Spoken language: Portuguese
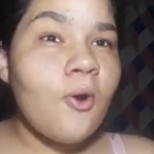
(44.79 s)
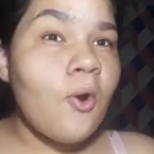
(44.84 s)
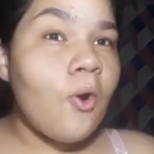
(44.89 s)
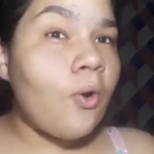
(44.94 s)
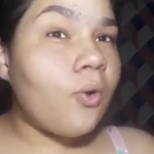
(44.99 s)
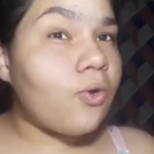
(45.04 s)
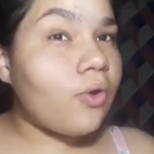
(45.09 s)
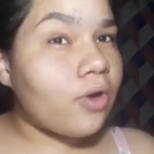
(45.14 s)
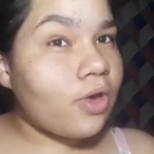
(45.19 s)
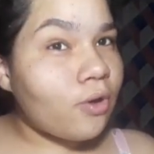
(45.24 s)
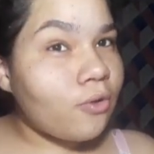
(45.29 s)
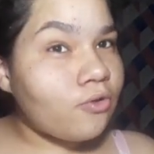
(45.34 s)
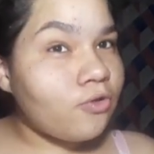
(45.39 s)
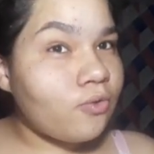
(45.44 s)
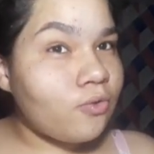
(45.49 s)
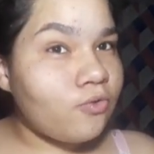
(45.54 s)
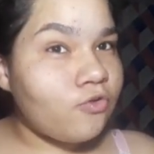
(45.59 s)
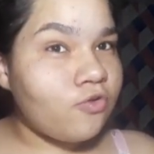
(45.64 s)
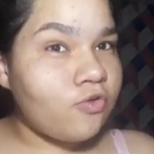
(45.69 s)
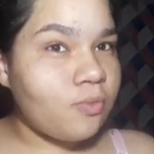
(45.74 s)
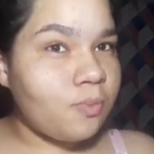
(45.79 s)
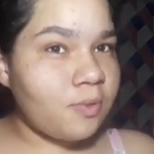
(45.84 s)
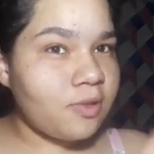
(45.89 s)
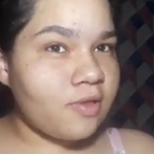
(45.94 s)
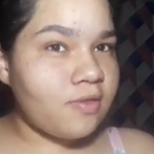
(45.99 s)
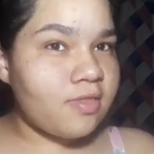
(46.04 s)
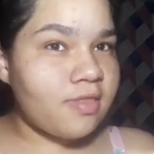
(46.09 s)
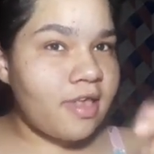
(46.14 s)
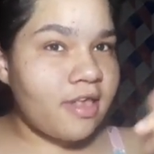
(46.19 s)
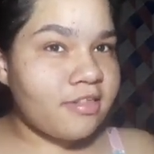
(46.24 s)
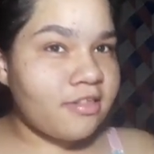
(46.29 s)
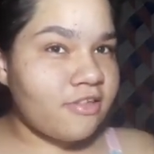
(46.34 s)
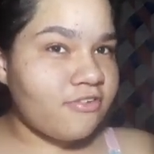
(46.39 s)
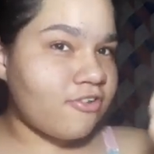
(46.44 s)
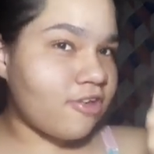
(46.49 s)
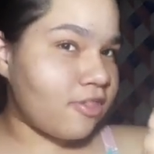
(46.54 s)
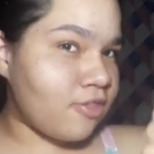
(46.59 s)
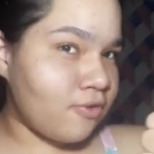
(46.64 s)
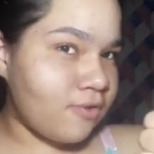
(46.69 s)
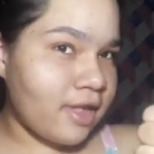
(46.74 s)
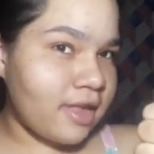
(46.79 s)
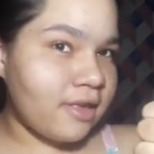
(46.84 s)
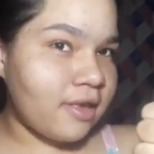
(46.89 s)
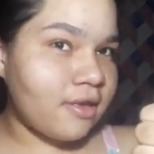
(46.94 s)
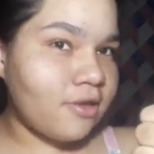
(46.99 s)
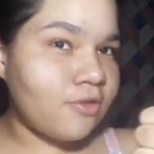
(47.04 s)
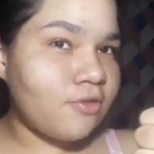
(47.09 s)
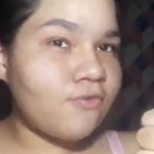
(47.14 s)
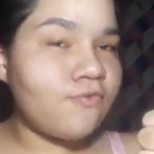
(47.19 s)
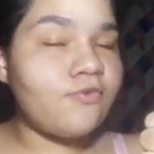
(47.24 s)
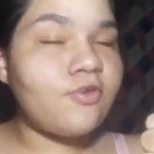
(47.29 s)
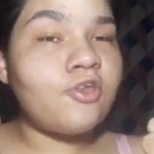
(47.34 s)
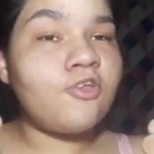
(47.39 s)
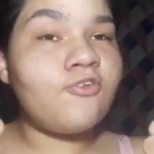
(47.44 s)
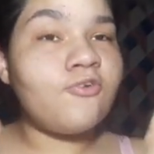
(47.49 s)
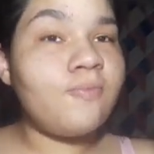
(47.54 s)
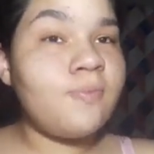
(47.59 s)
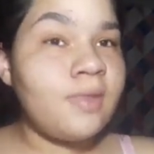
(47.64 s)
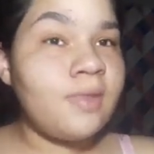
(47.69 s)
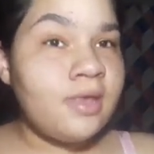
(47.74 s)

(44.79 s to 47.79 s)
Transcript: ou qualquer outro tipo, não esquece de deixar seu like aqui no vídeo